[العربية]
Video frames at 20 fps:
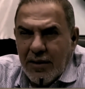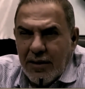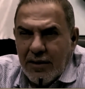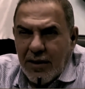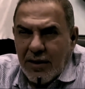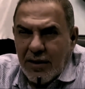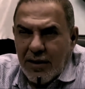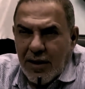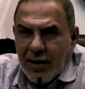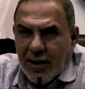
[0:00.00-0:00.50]

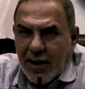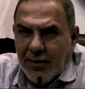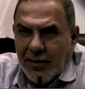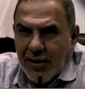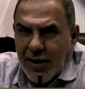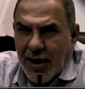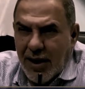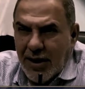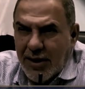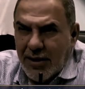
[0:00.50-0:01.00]
نلقى القبض
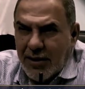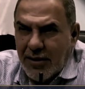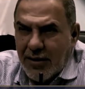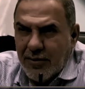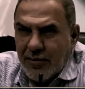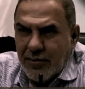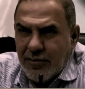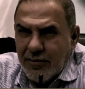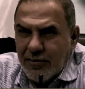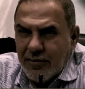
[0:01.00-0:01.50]
عليهم
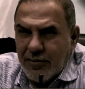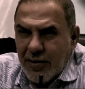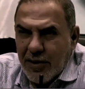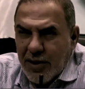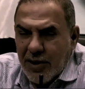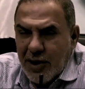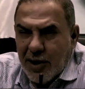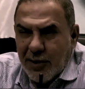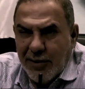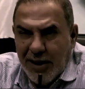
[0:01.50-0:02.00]

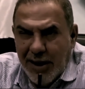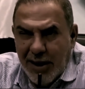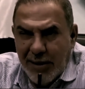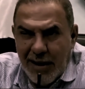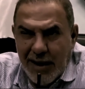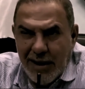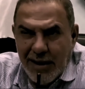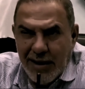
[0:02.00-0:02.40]
اليوم احنا ما